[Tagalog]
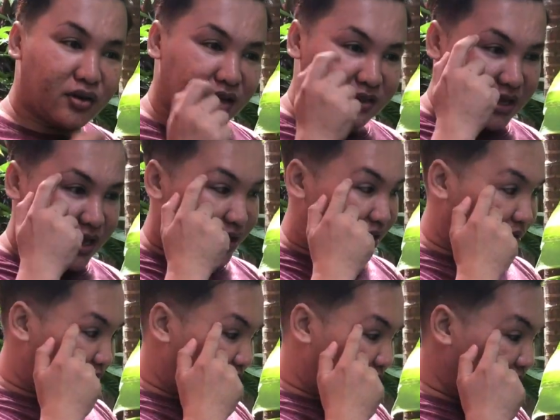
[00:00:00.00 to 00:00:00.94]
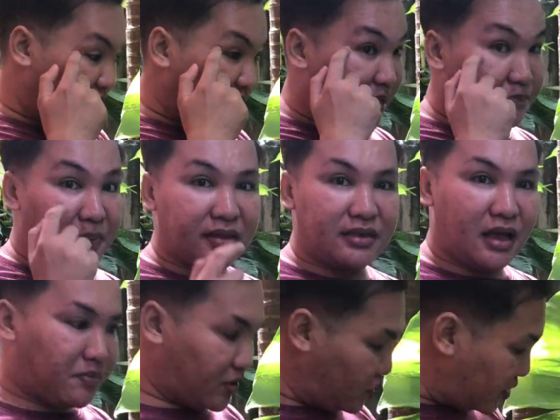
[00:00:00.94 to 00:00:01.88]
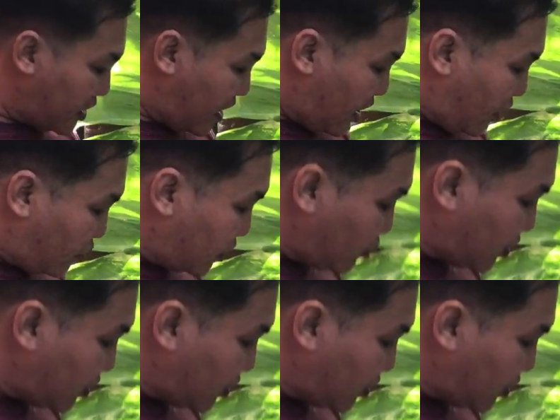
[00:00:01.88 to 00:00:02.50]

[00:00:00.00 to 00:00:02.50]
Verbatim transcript: Kasi ilipat namin. When, when we